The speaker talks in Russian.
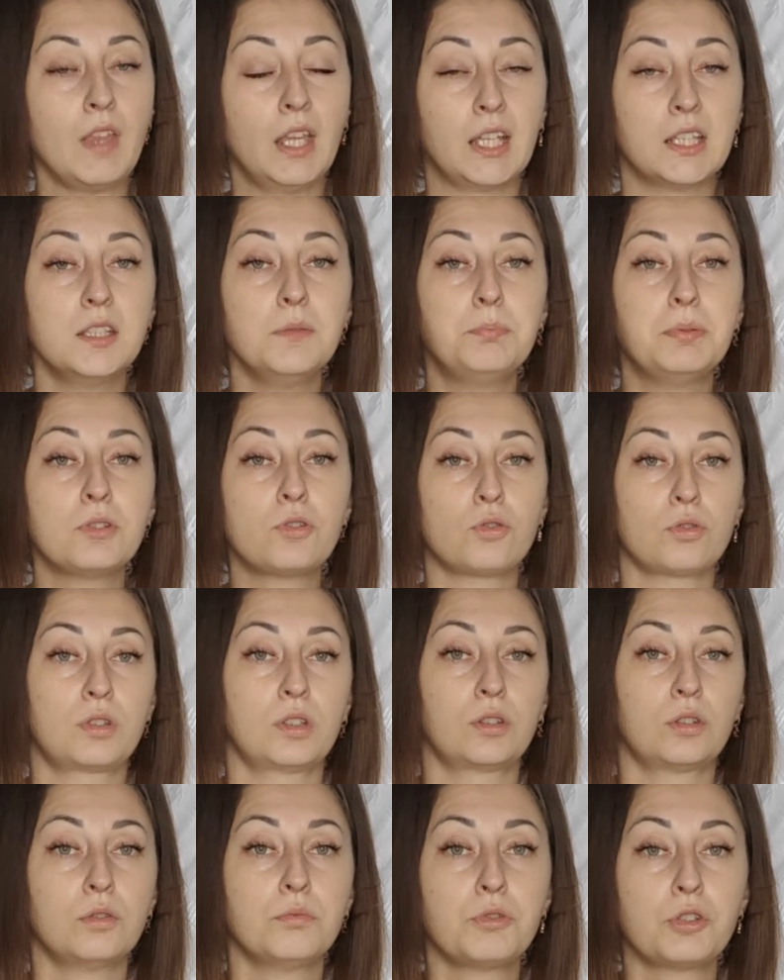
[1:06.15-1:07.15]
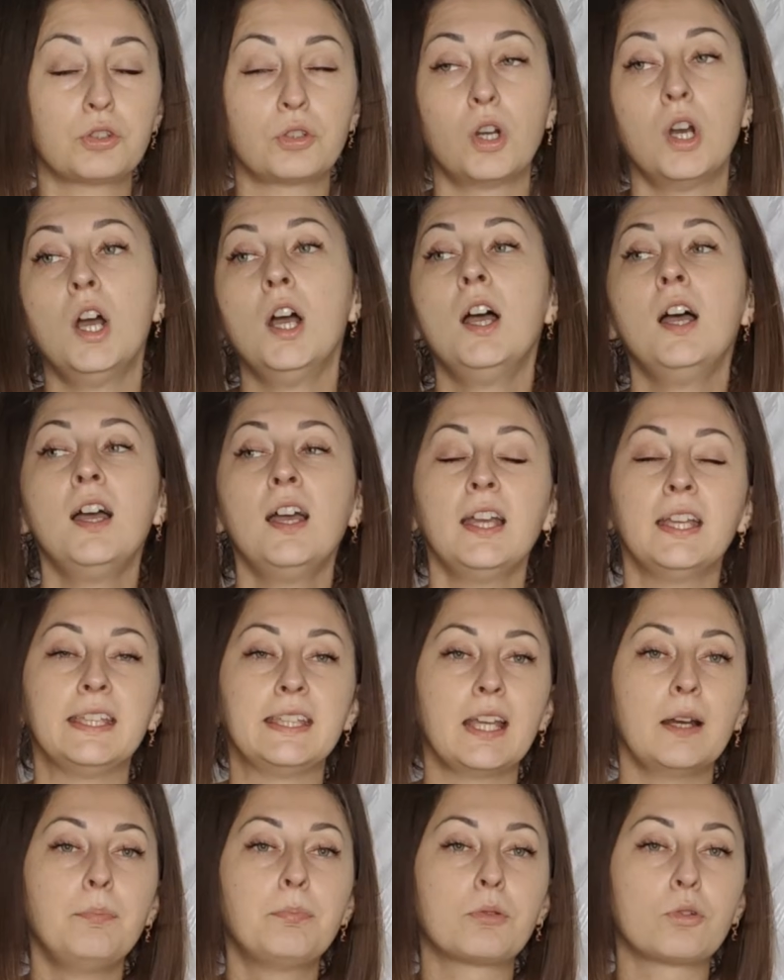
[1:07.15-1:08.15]
И они пишут о том, что
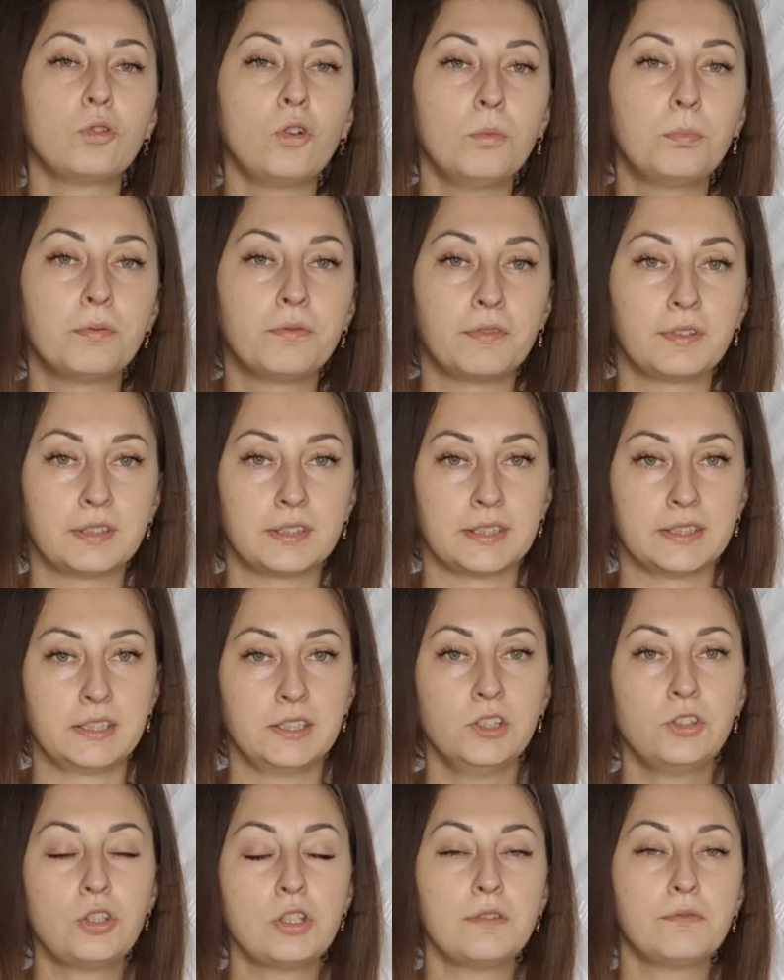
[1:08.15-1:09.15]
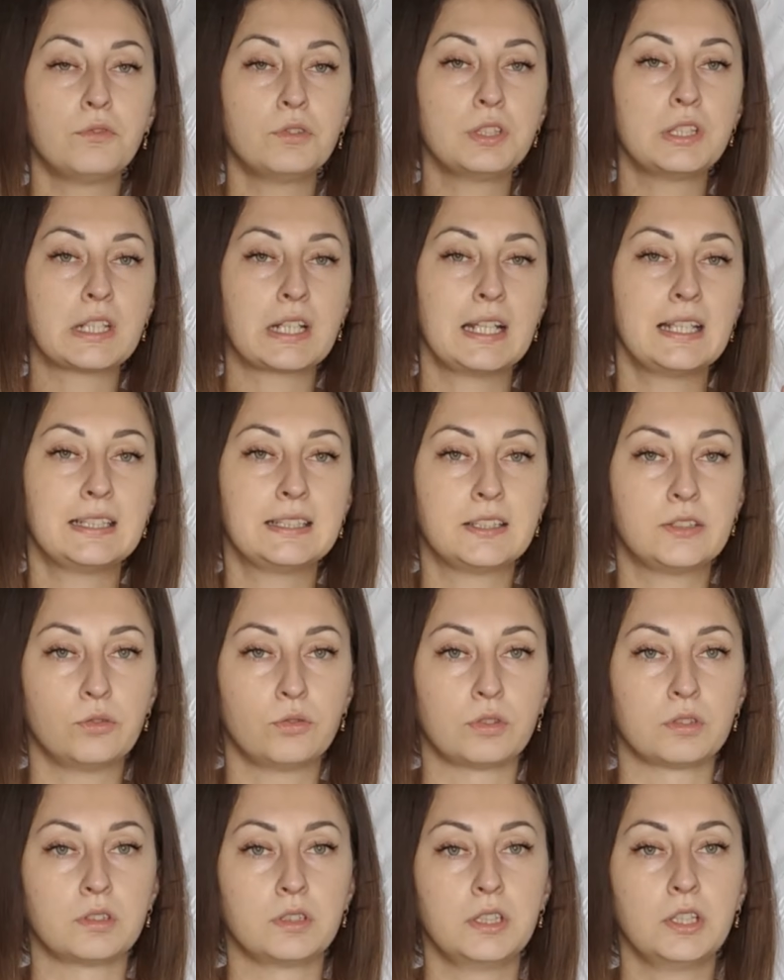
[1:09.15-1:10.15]
я пробовала, ничего не
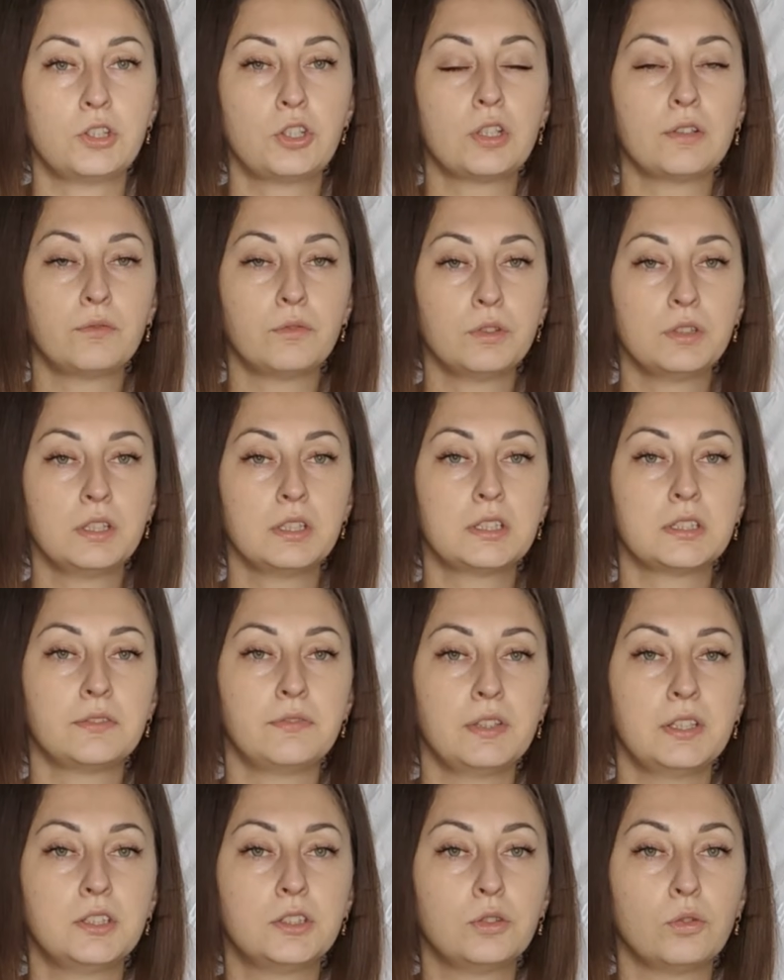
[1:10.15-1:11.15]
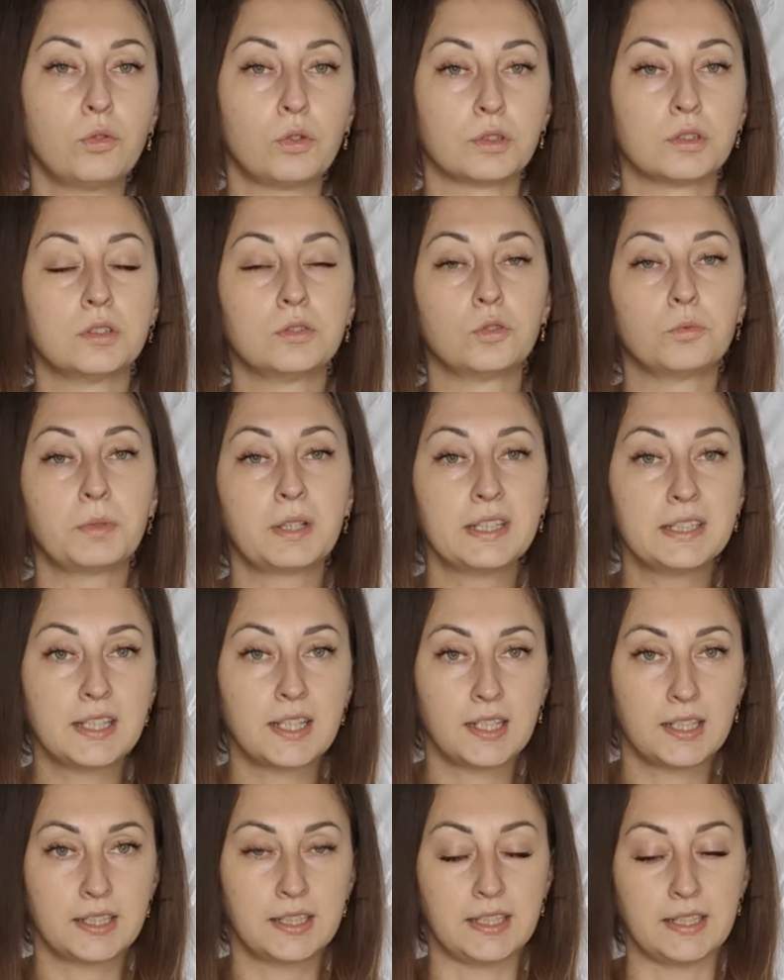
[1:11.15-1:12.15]
растет, ничего не цветет. Но, мои
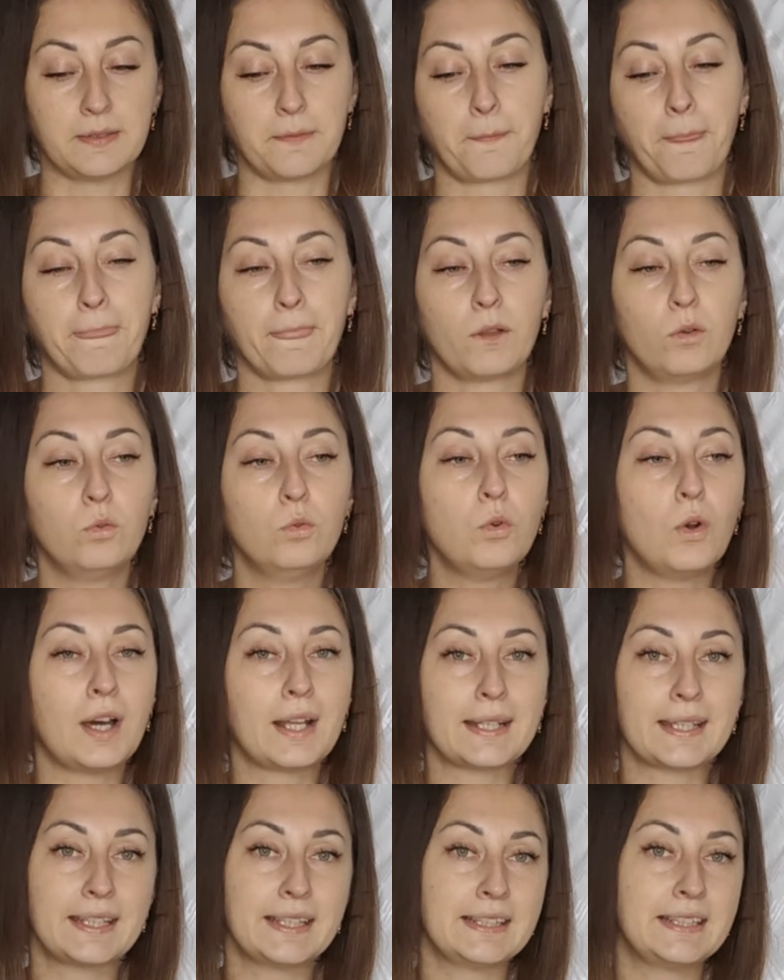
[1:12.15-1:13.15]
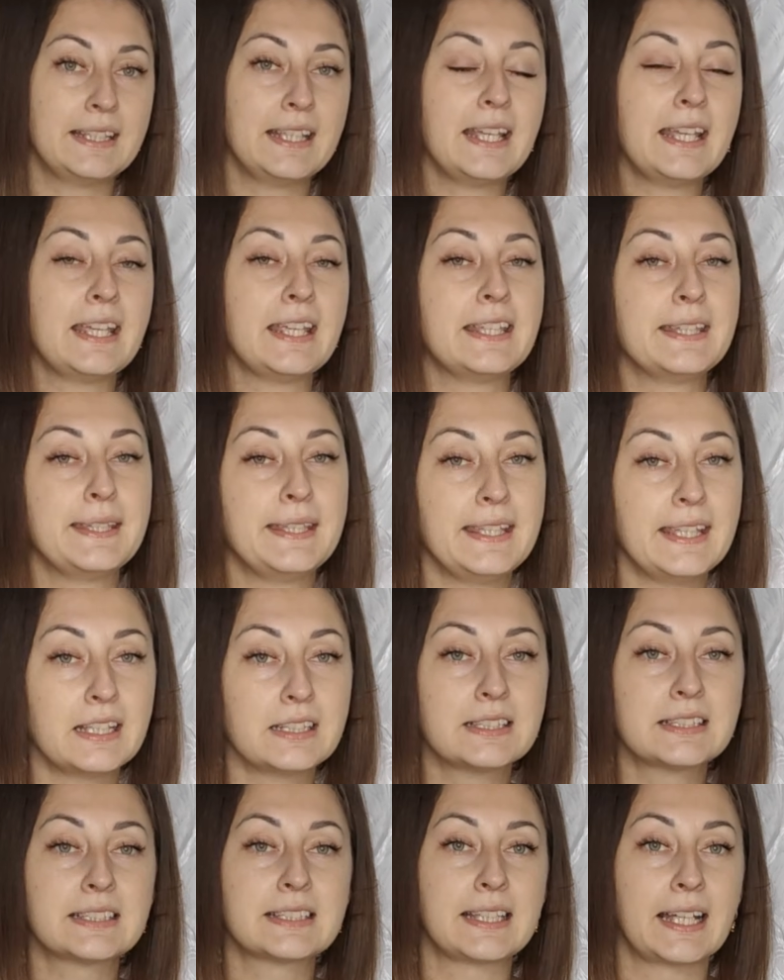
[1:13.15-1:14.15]
дорогие, у орхидеи
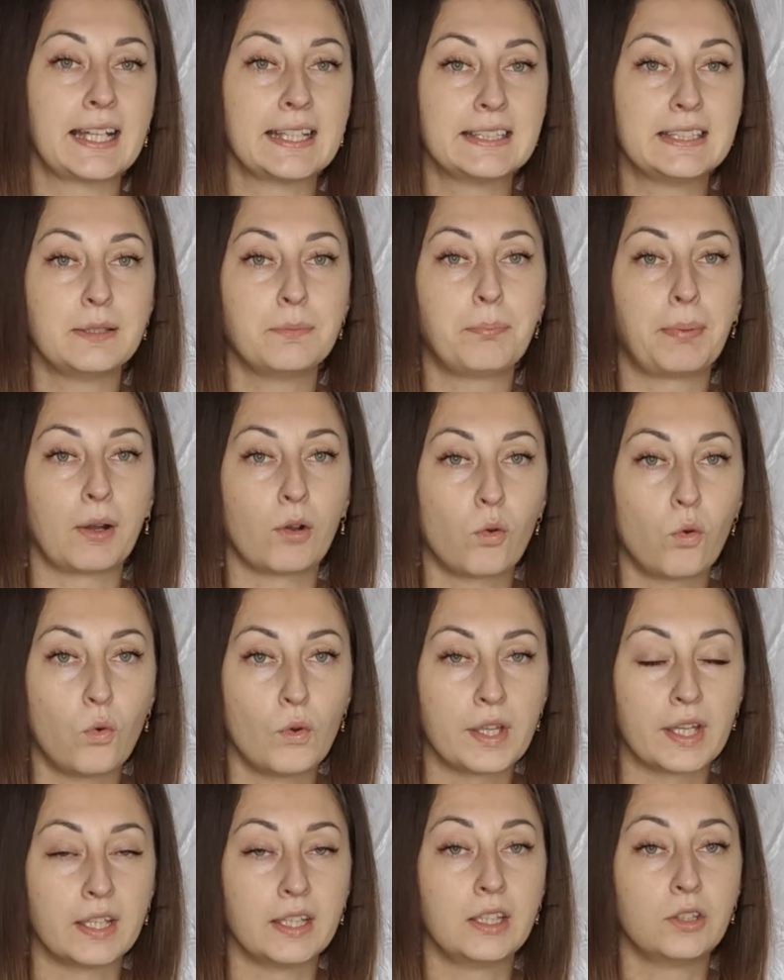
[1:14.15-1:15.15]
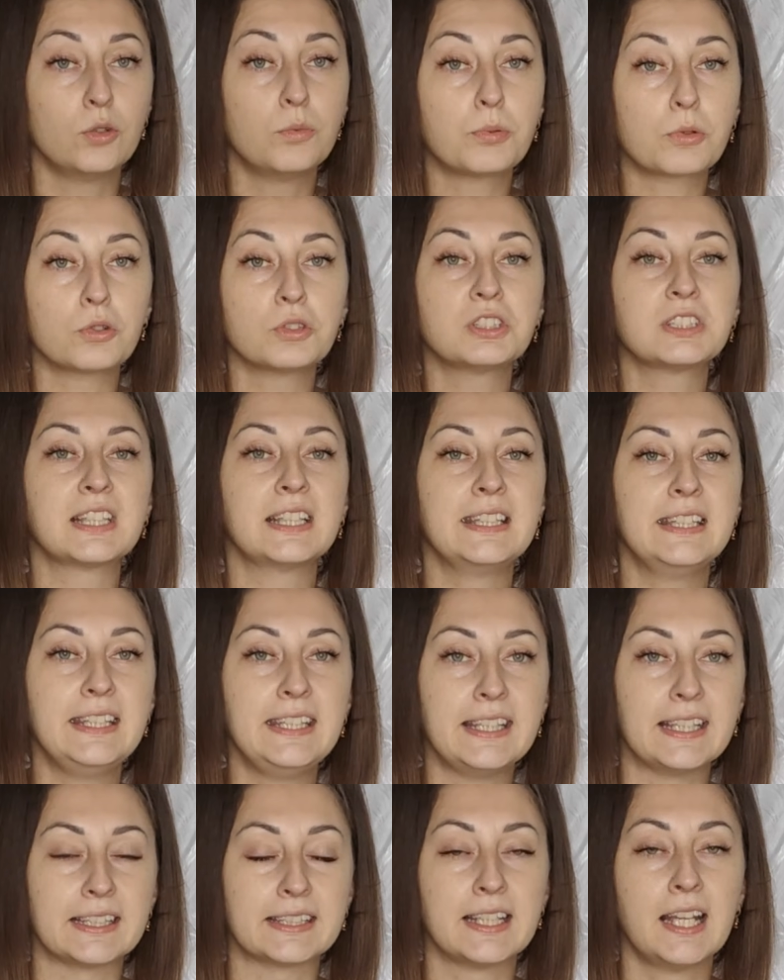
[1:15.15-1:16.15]
нет стадии покоя, ее просто
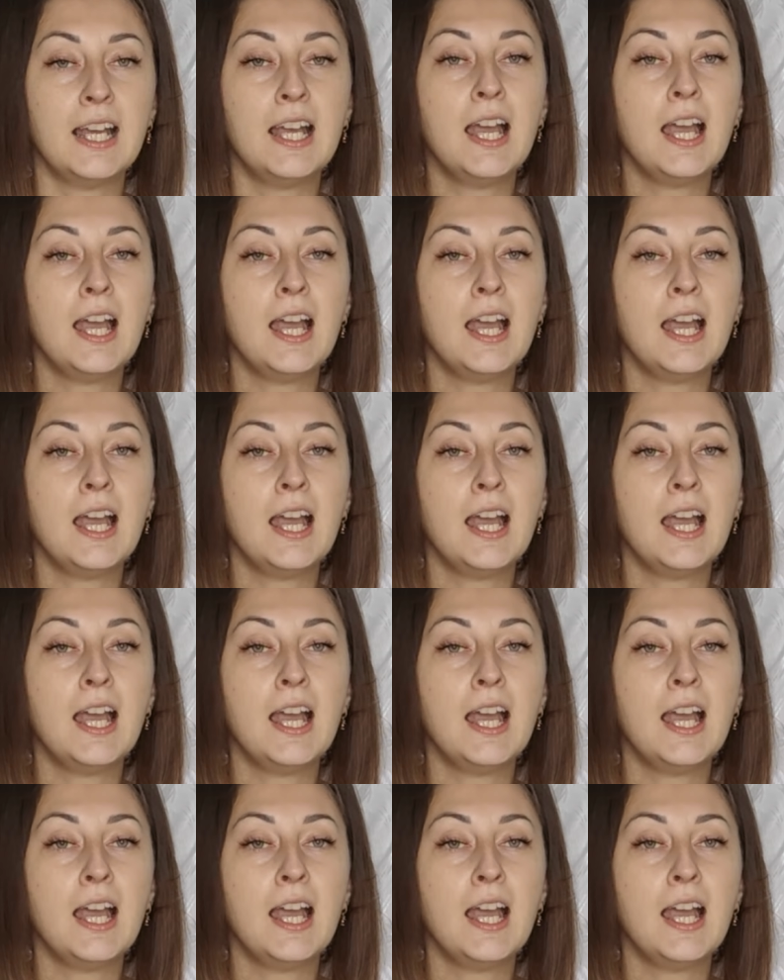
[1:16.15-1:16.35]
нет.